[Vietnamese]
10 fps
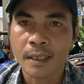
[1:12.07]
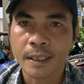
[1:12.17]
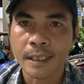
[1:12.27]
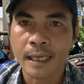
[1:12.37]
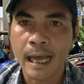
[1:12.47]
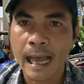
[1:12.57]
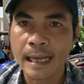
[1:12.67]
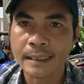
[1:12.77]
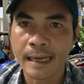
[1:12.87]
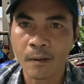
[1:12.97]
thì
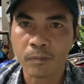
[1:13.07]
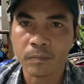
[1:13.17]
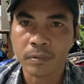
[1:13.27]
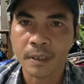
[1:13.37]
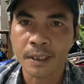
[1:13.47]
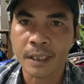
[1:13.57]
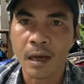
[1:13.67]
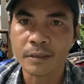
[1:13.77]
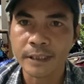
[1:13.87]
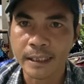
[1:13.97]
ai đọc người
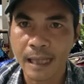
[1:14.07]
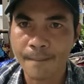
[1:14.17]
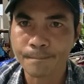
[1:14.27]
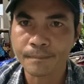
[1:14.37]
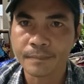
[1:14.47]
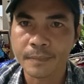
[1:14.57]
đó sẽ thấm